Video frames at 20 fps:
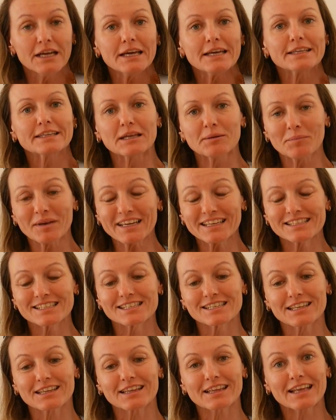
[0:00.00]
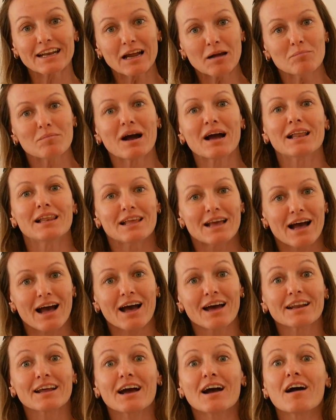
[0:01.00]
e também se
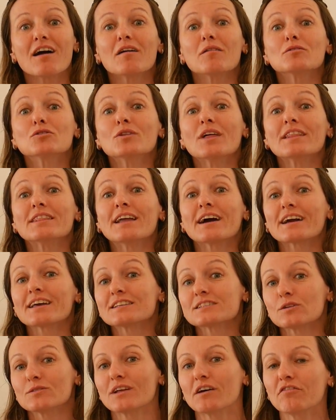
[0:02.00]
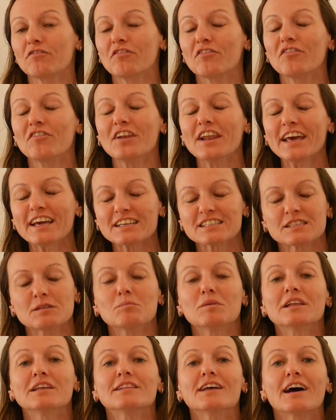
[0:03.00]
trabalhar a, na, na, questão da
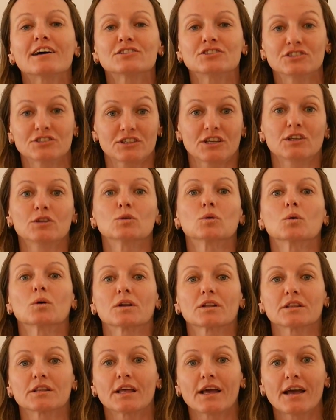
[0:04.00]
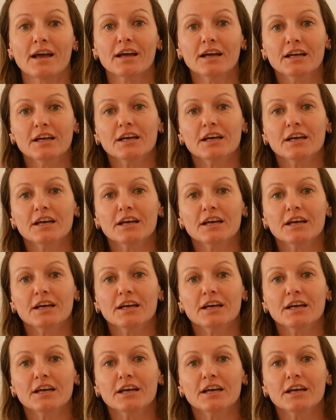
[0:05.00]
flexibilidade interior, né?